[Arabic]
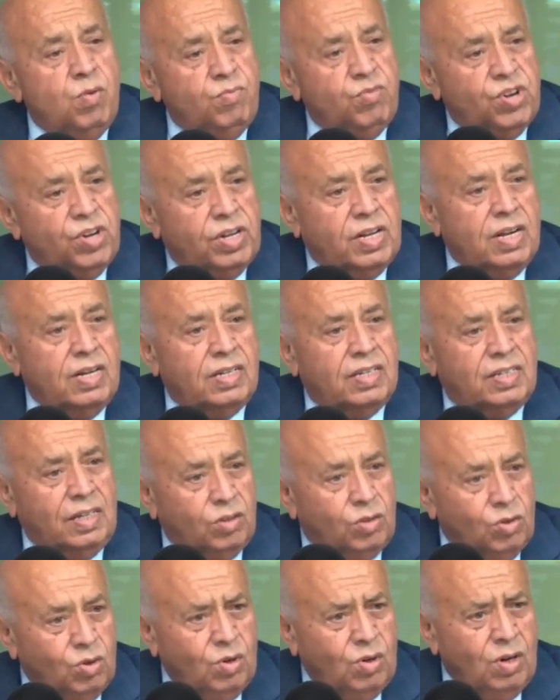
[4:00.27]
جدا
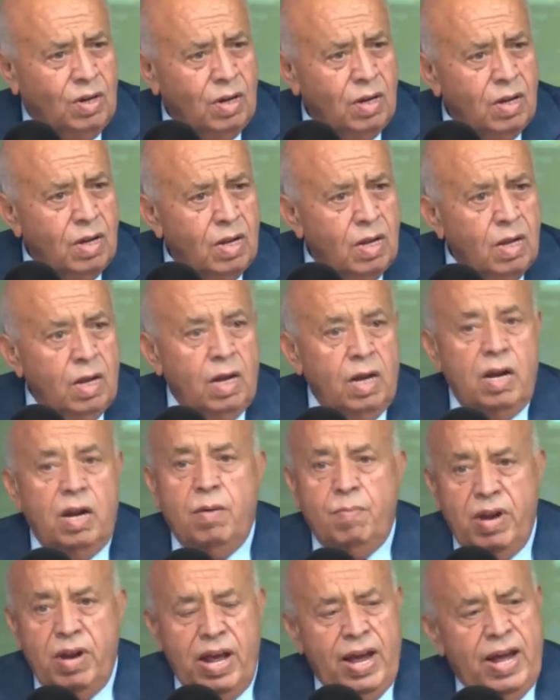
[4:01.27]
نسطروه
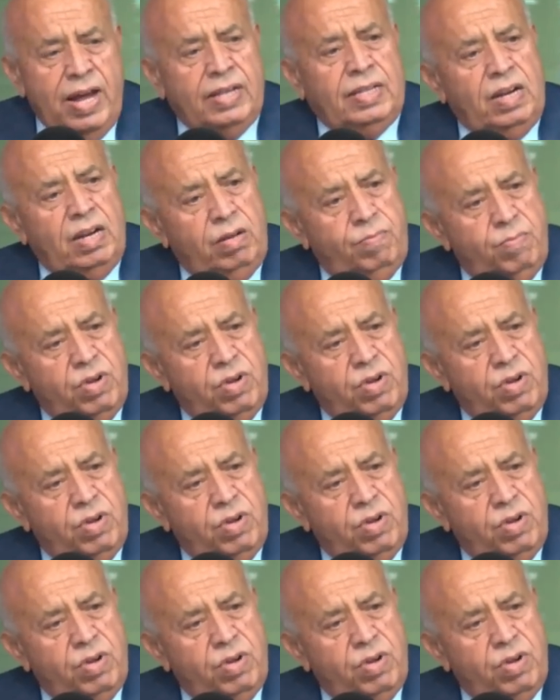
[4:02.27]
الاملاءات اللي باش